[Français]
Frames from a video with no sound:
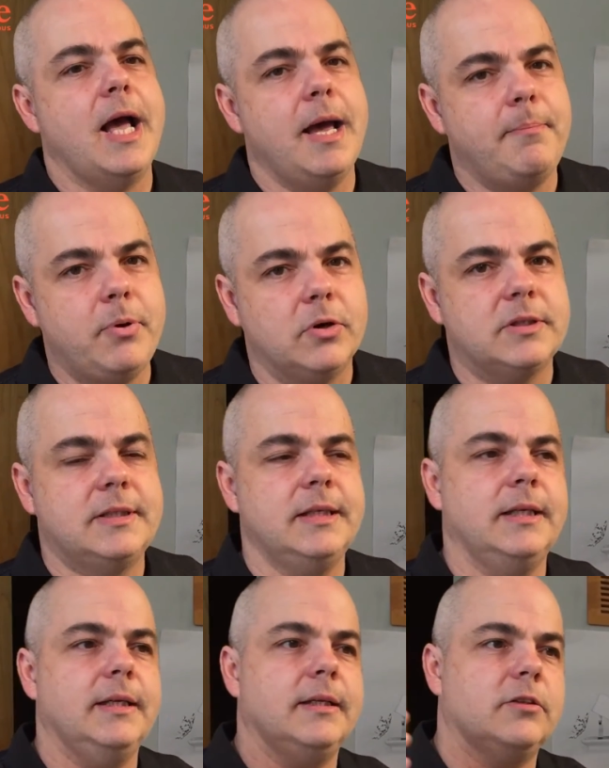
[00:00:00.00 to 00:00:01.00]

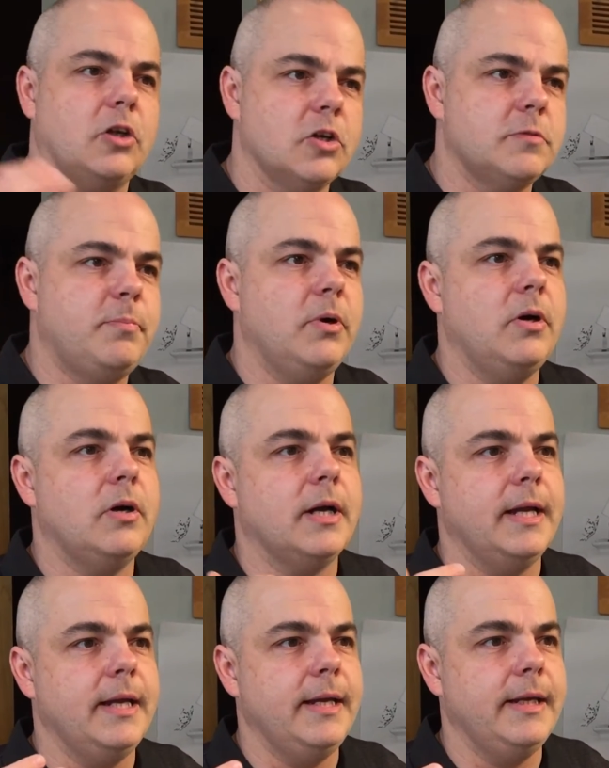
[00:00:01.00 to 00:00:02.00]
importé, transport
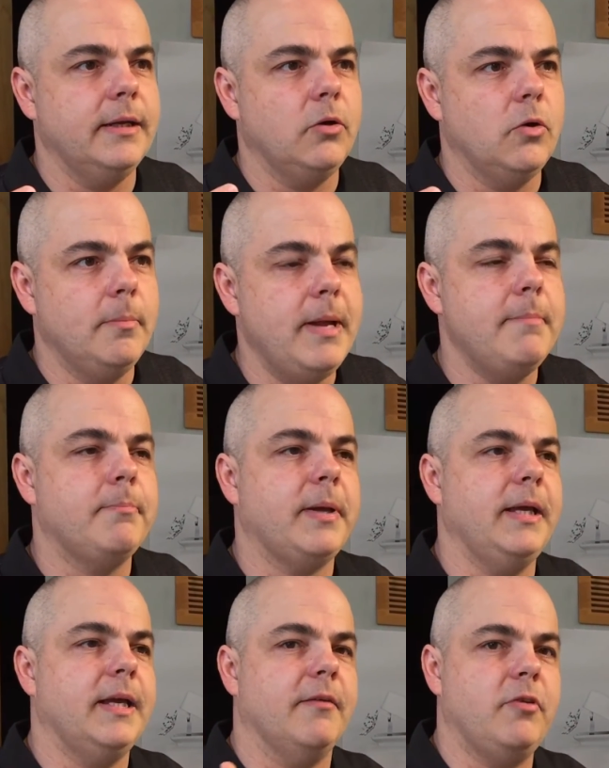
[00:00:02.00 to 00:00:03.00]
et au même
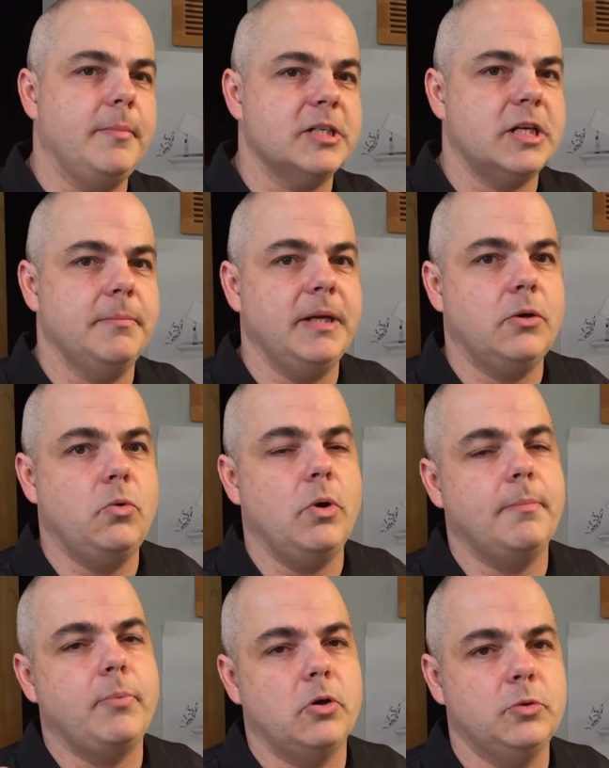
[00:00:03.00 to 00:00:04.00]
prix qu'un fromage
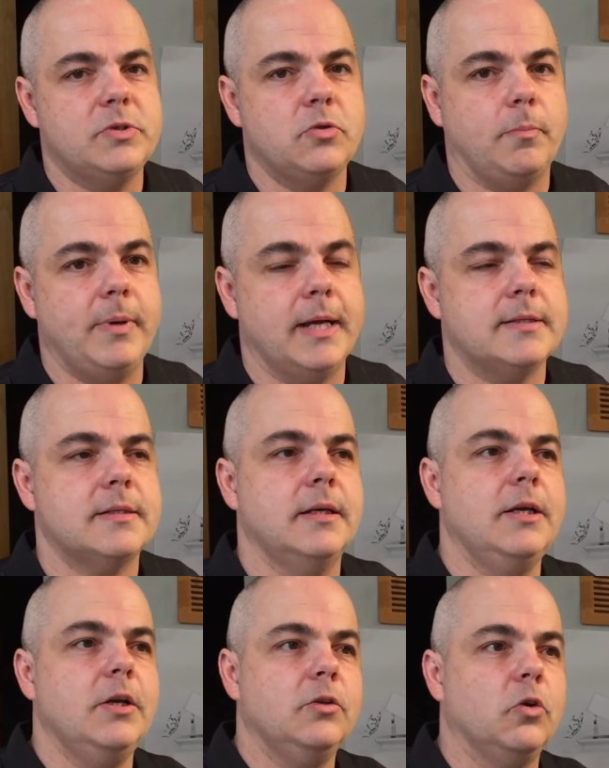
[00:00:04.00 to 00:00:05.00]
québécois produit sur place.
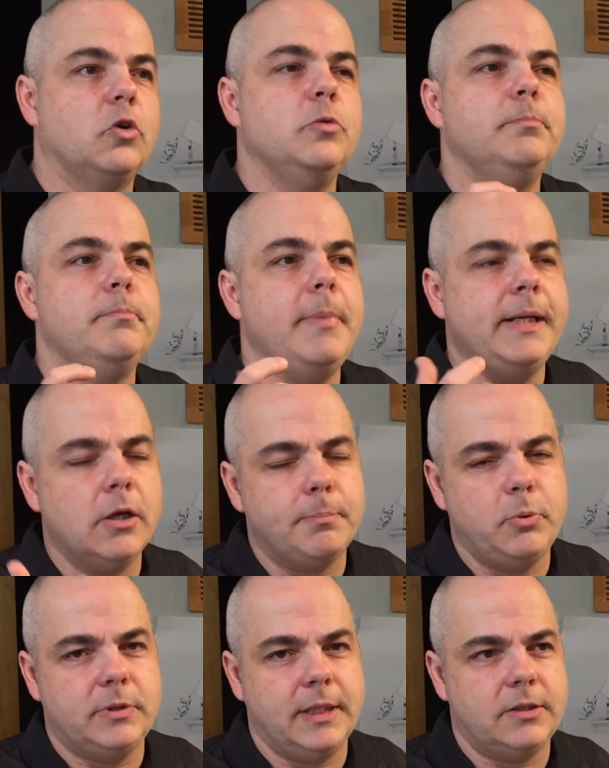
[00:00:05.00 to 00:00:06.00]
Donc une meilleure
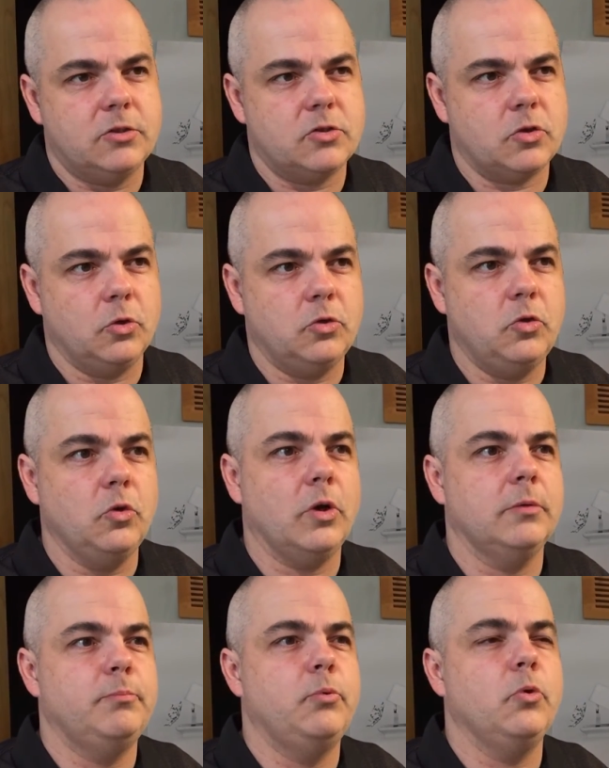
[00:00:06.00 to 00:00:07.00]
peut-être
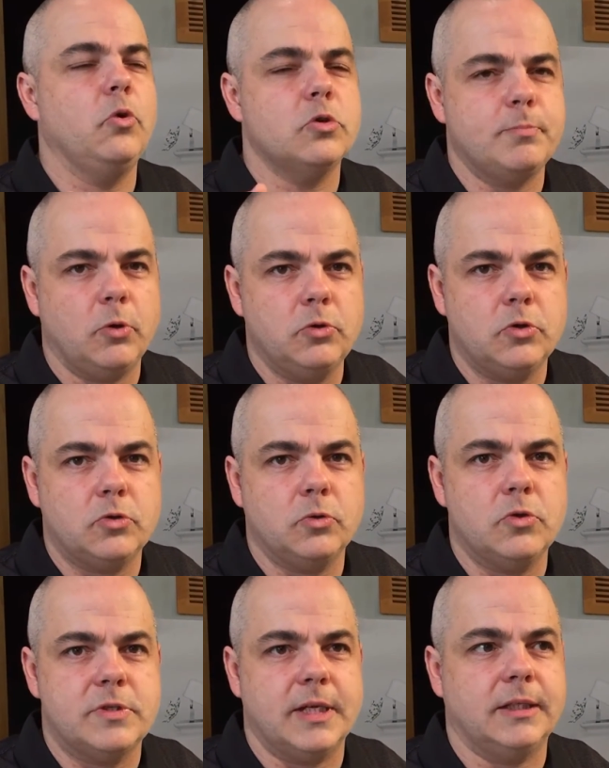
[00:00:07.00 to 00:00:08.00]
structure, une plus grosse
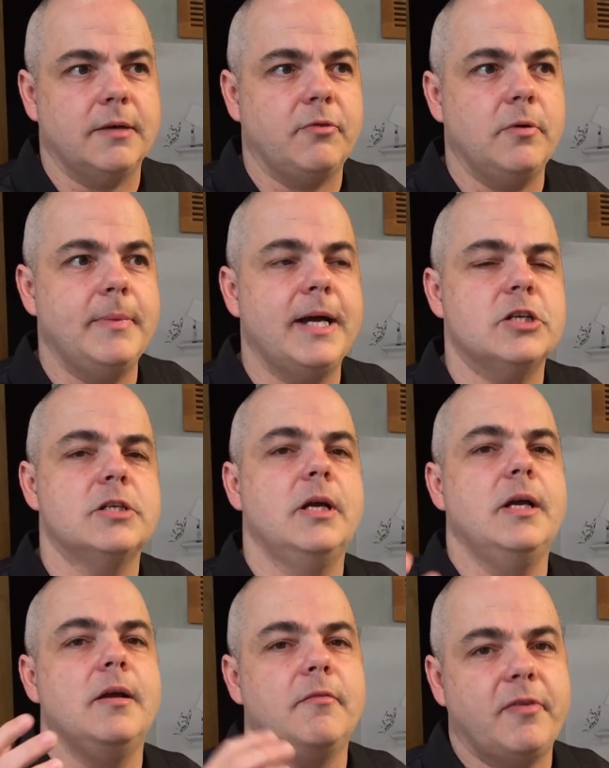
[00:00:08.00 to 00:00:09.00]
production de certains fromages
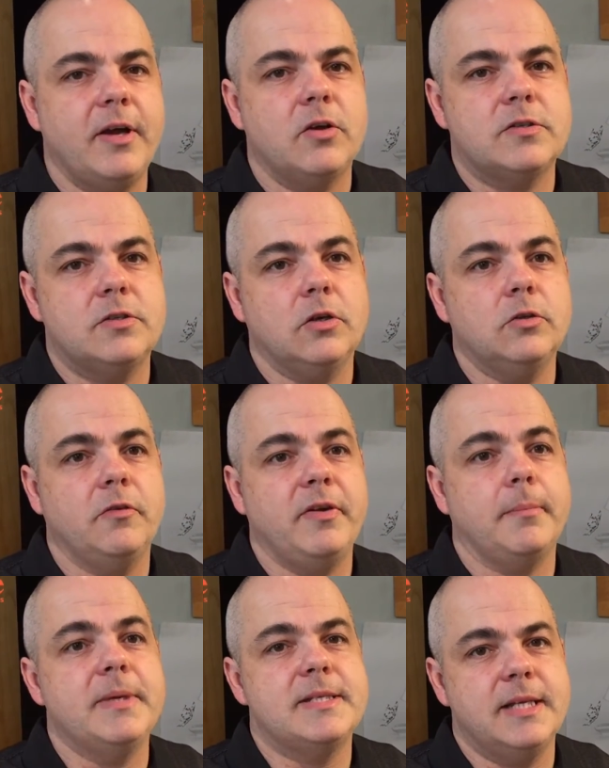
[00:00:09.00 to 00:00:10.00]
ferait en sorte de
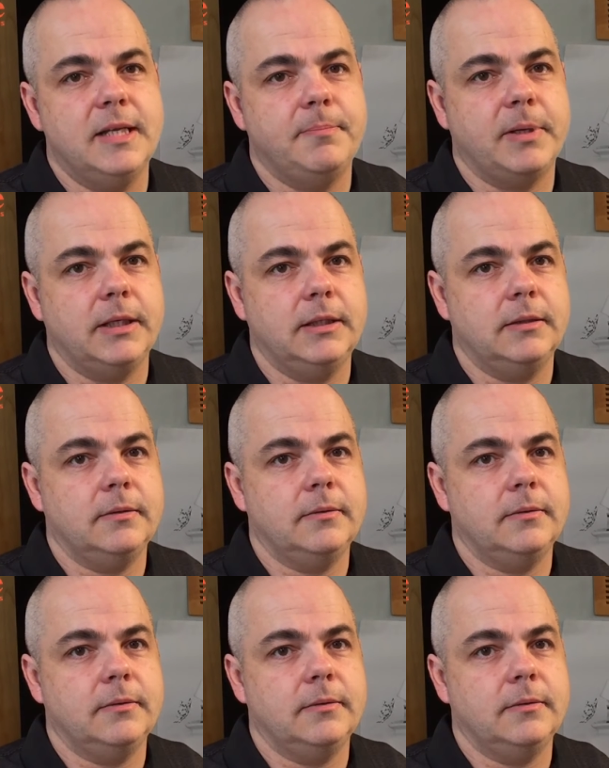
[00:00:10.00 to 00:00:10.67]
faire baisser les prix.